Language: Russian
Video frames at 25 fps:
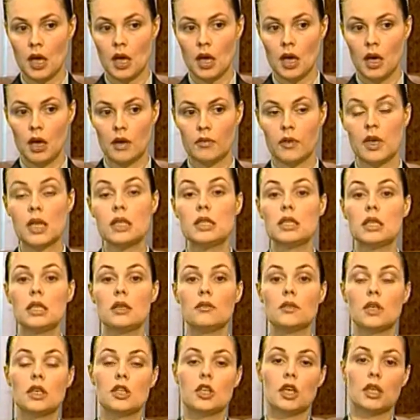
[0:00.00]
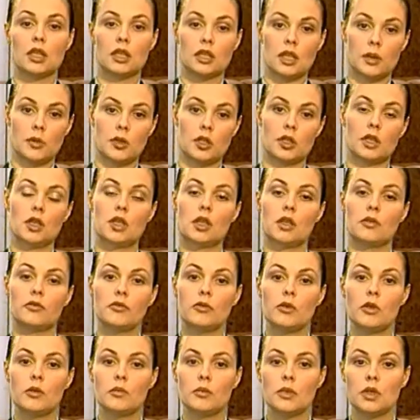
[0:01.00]
В России в начале экономических
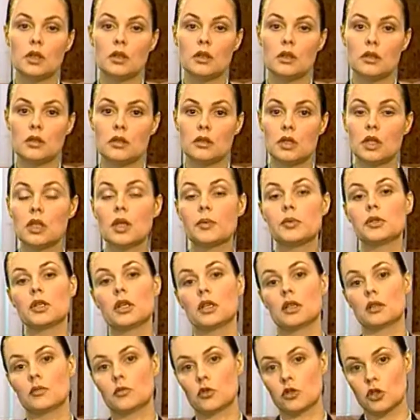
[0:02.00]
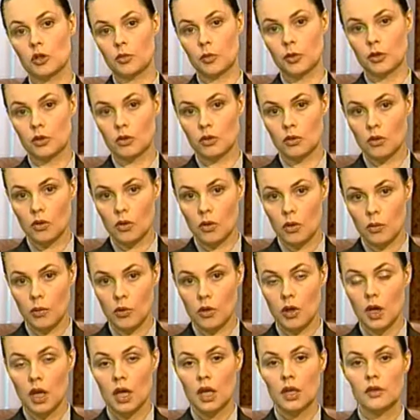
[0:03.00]
реформ э, дело обстояло немножко по-другому.
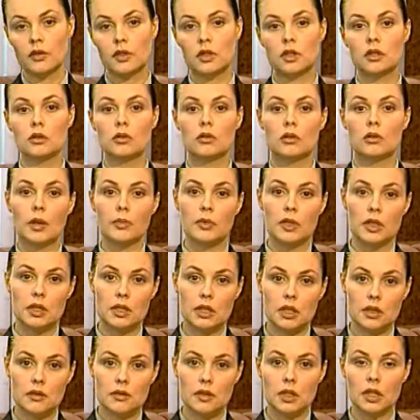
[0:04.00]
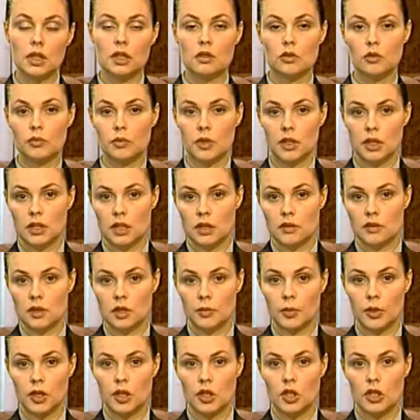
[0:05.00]
В силу объективных и субъективных
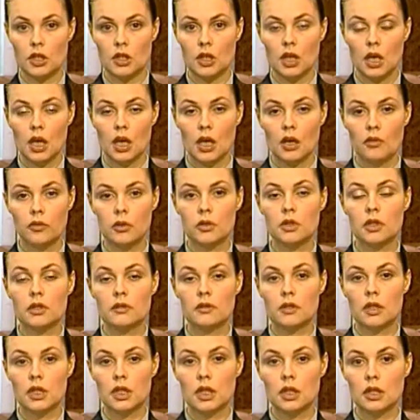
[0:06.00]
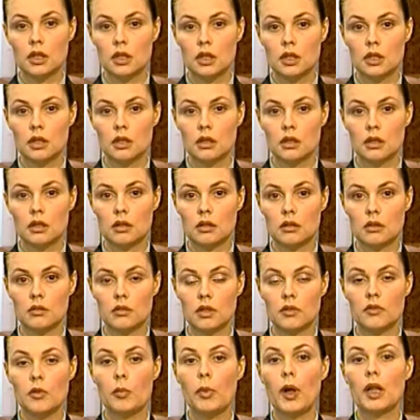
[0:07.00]
причин фондовый рынок э, не
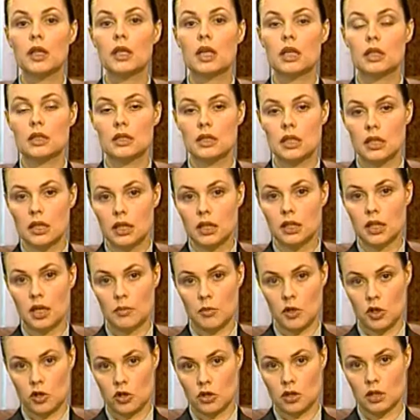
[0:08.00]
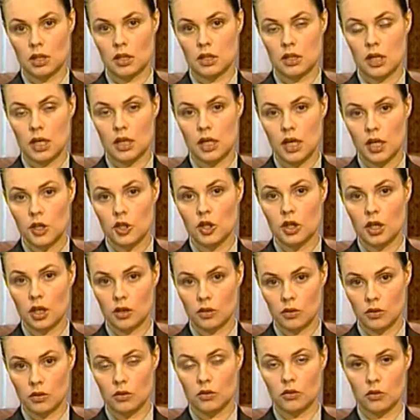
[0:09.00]
выполнял те экономические задачи,
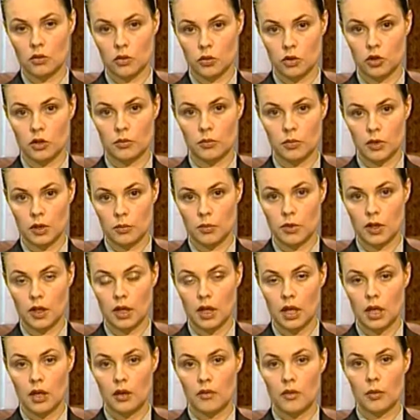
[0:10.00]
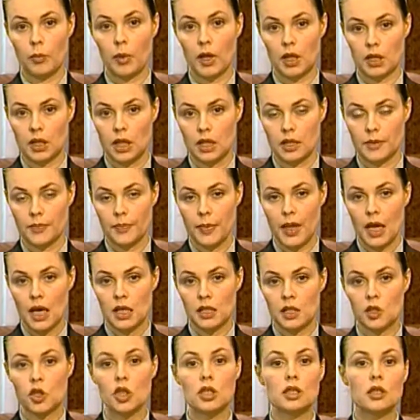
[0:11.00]
которые он должен был бы выполнять.
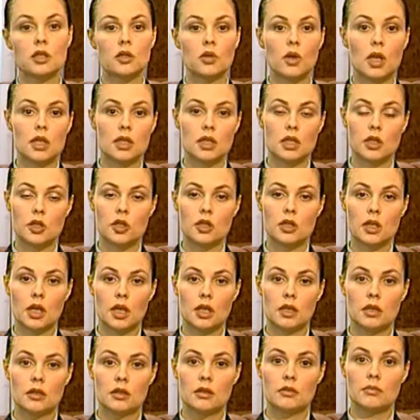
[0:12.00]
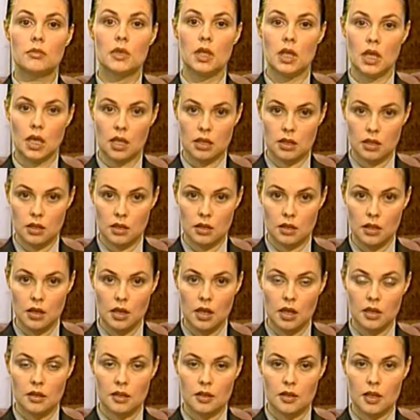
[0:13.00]
Сейчас ситуация начинает меняться,
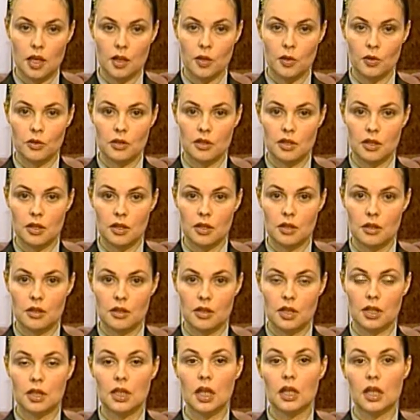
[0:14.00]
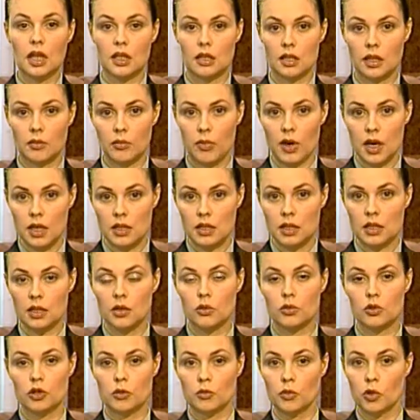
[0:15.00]
создается законодательная база, и
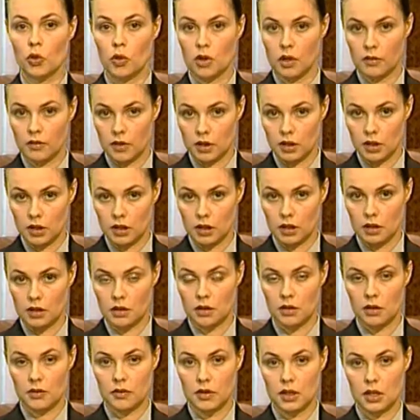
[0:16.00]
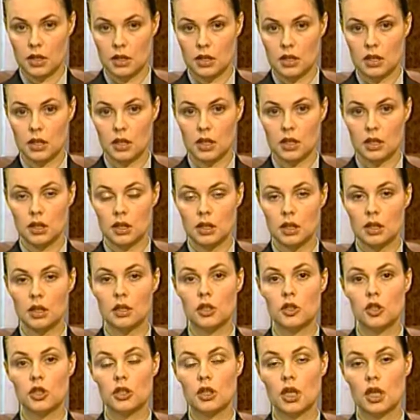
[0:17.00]
уже много в этой э, сфере сделано,
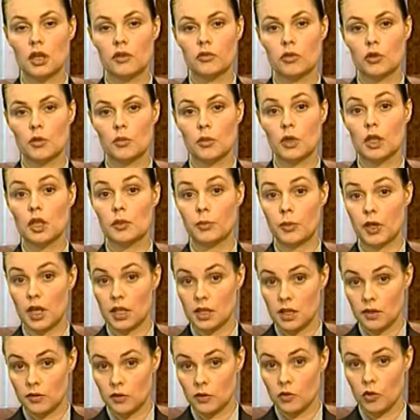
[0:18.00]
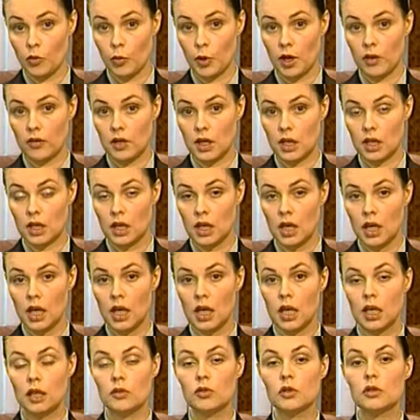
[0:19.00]
начата реформа корпоративного управления.
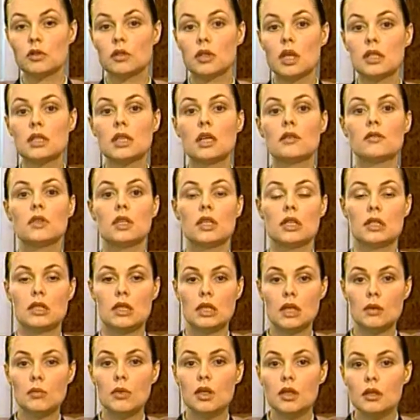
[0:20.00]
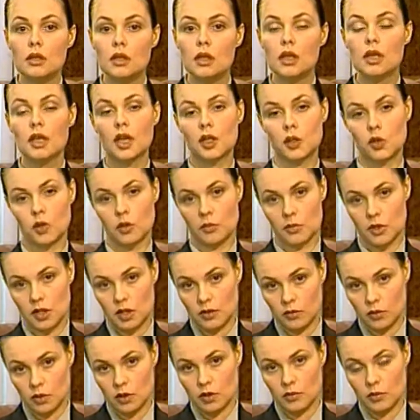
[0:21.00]
И вот основные темы, которые мы
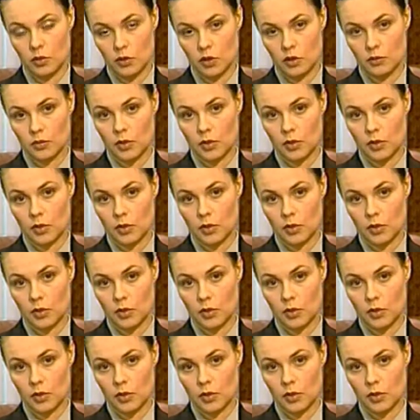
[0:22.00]
сегодня будем